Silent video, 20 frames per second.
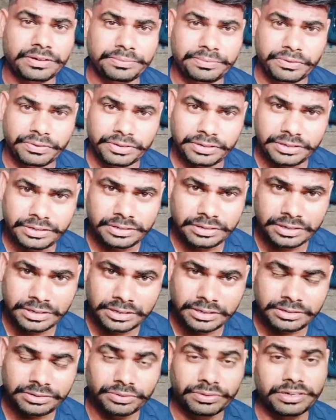वन
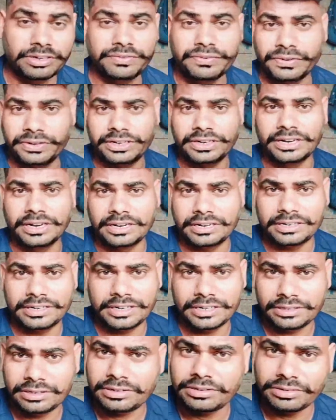ट्वेंटी फोर्टी डाल
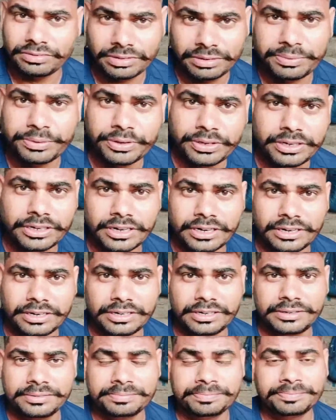रखा है तो ट्वेंटी फोर्टी
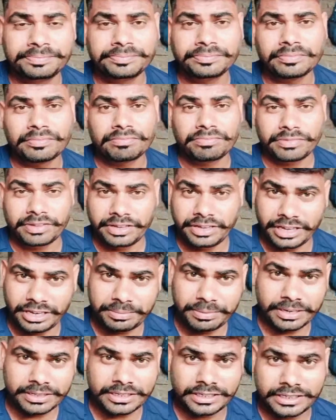डालना है
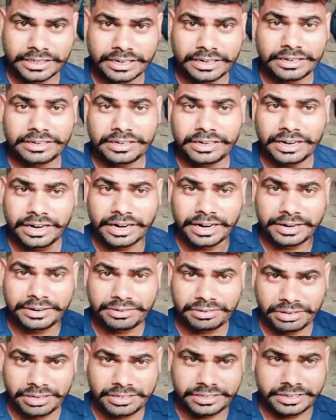एक बात का ध्यान रखना है
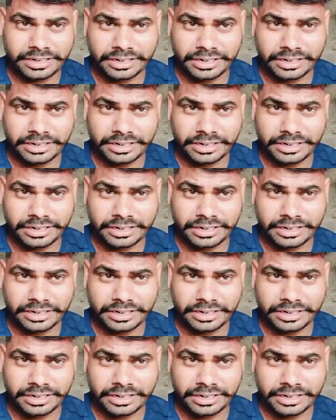हाइड्रोलिक